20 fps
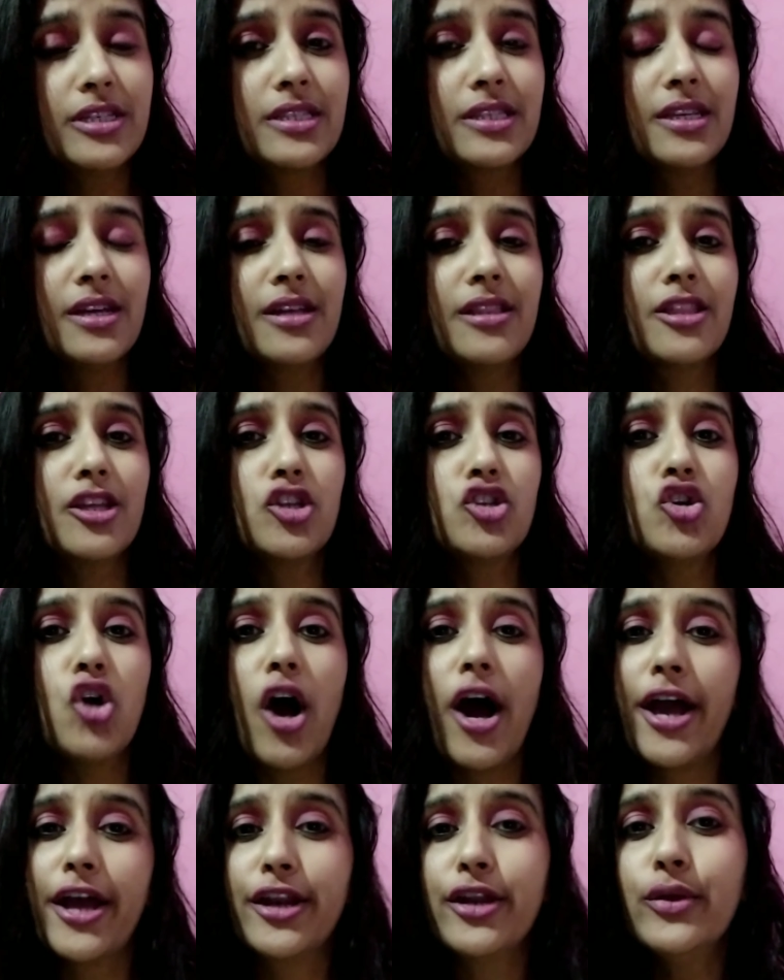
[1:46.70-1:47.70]
इसके अंदर
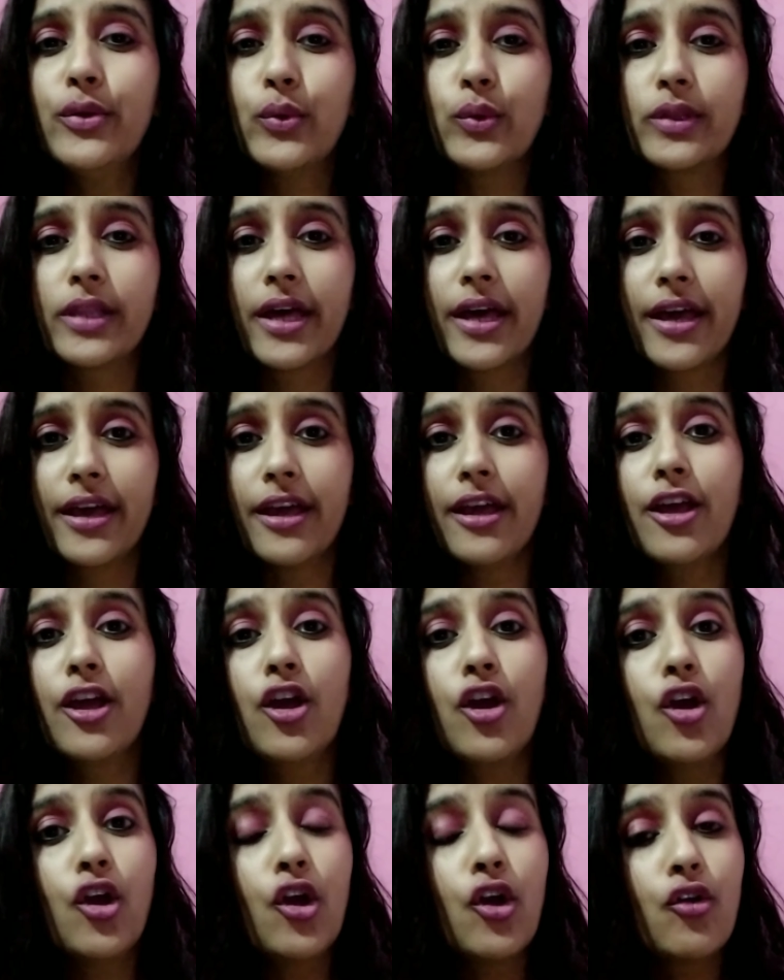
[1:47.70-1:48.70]
जो आयरन होता है
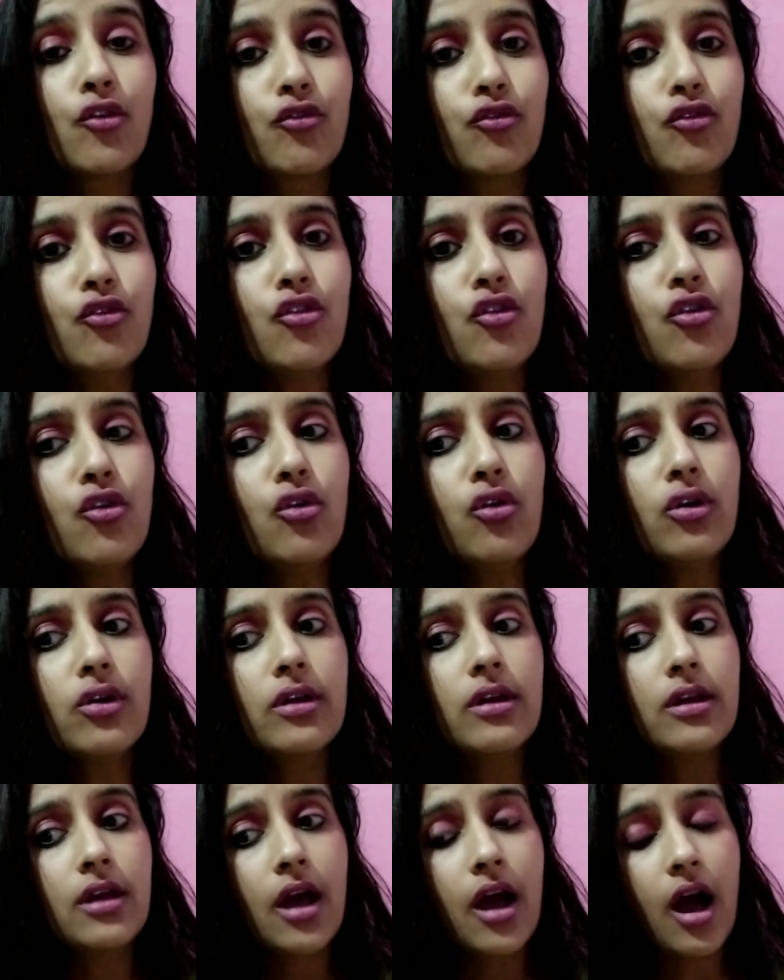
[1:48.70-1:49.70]
वो
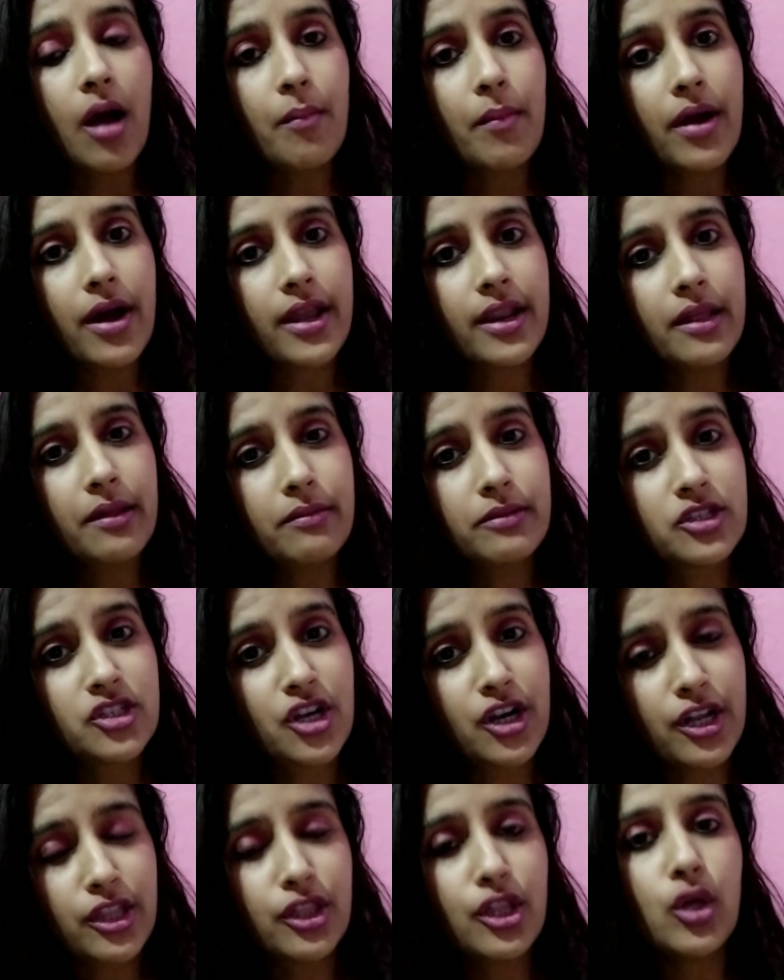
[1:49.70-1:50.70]
हमारे
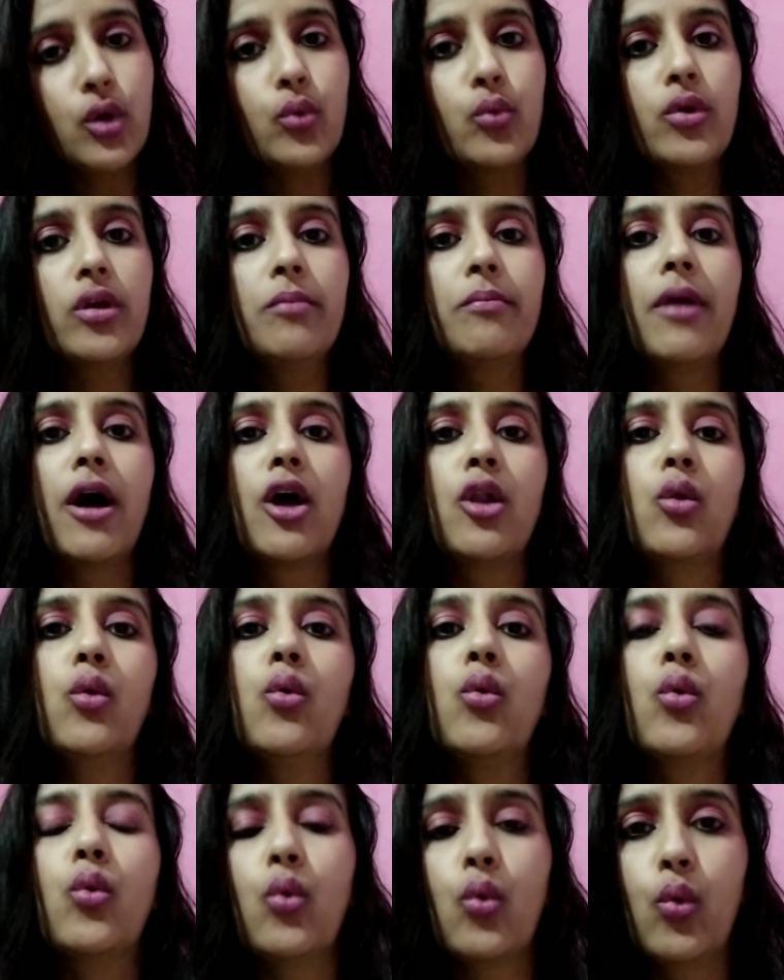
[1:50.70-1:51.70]
झड़ते हुए
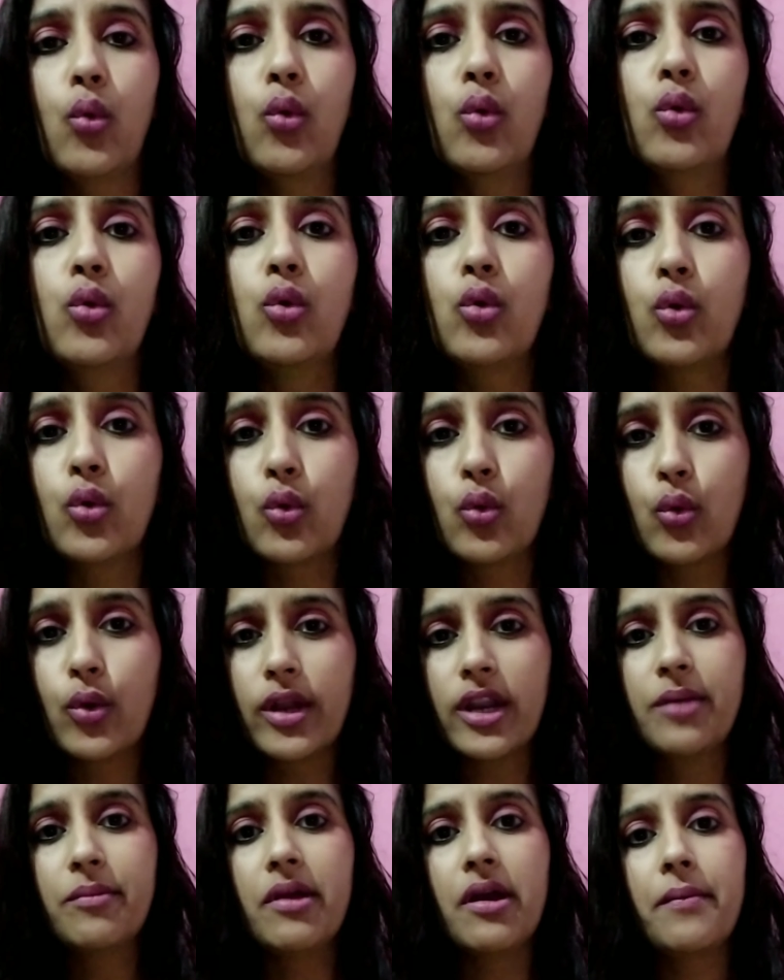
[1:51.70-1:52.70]
बालों को
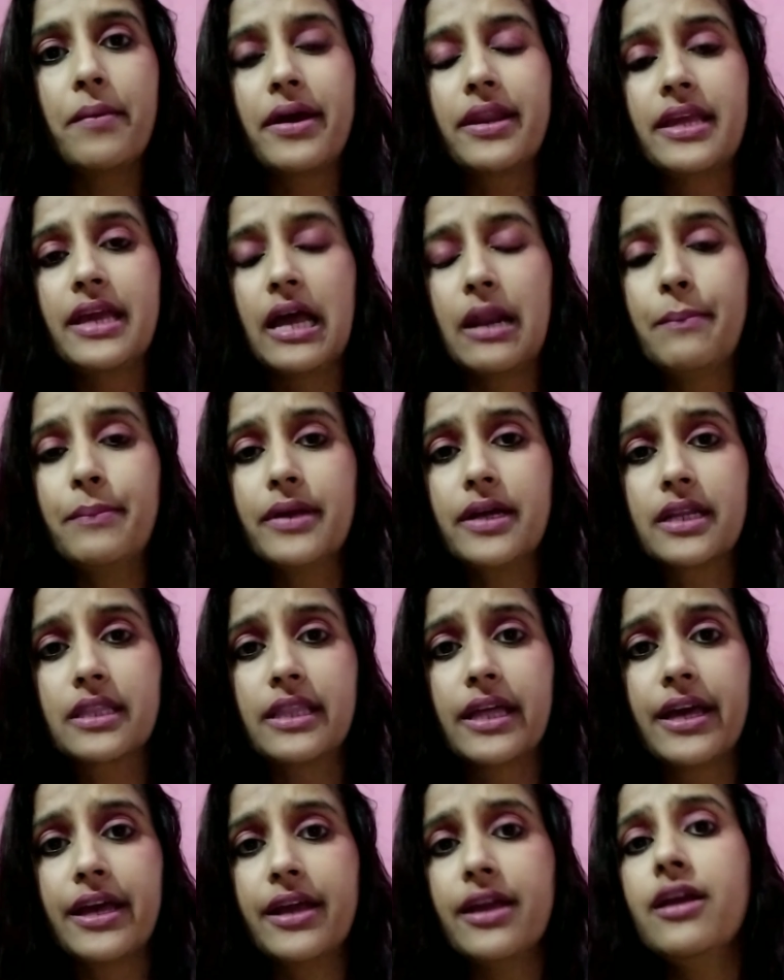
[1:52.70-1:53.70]
रोकने में हमारी हेल्प
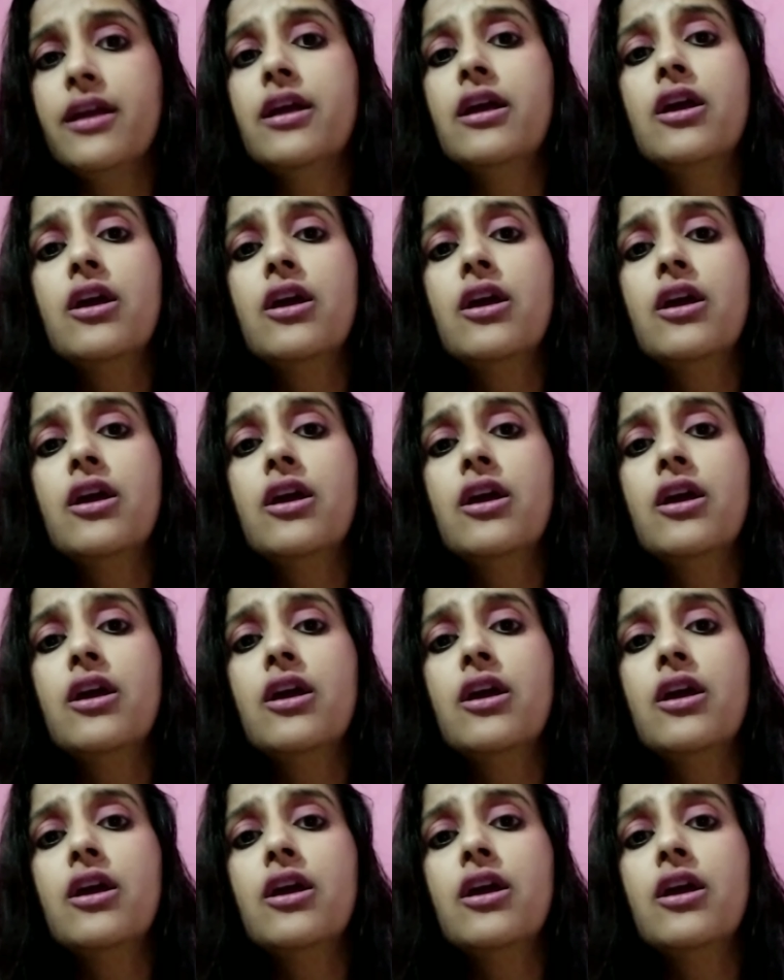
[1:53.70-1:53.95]
करता है